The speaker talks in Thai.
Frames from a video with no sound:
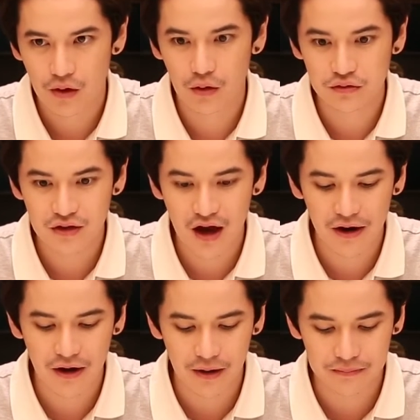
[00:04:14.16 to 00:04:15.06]
รสชา
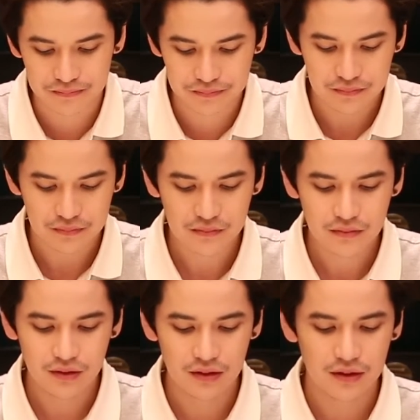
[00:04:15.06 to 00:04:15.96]
ตินะครับ
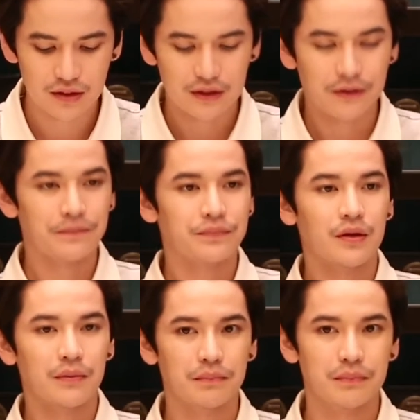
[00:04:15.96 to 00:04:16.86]

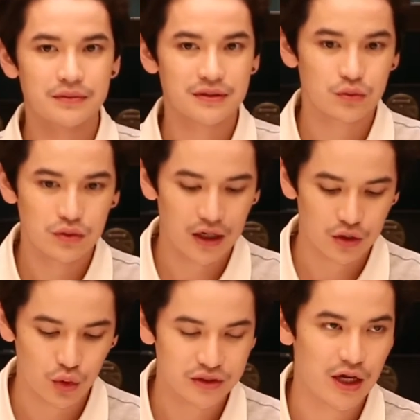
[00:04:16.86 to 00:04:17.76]
ไอ
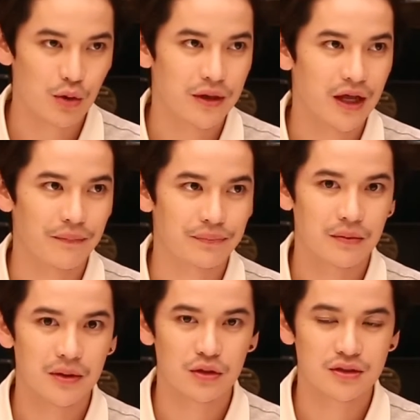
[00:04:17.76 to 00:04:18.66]
ตัวเจลมันเนี่ย
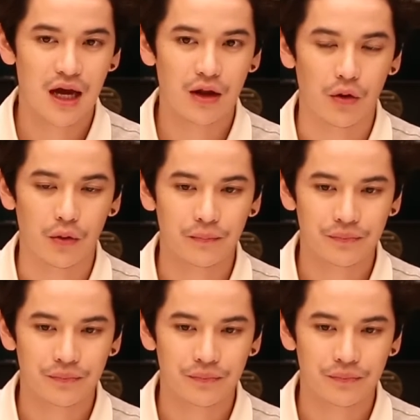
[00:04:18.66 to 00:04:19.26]
มันมีรสชาติของ